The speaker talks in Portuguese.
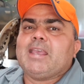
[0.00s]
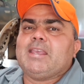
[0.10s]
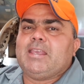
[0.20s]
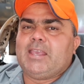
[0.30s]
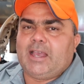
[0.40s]

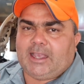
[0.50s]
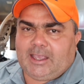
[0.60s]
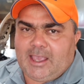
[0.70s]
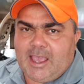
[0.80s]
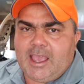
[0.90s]
E
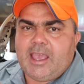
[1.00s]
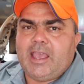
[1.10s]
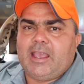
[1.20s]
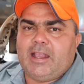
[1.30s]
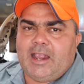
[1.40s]

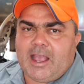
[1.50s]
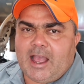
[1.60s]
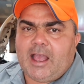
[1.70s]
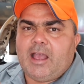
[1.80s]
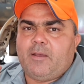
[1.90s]
aquele
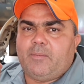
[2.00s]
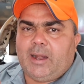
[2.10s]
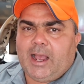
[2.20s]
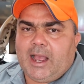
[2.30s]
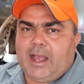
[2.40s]

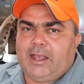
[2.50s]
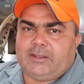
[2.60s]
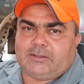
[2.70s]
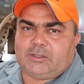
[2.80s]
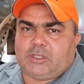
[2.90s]

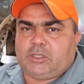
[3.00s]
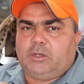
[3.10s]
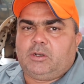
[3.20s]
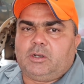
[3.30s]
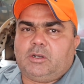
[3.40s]

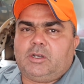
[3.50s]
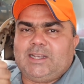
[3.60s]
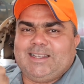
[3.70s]
abraço.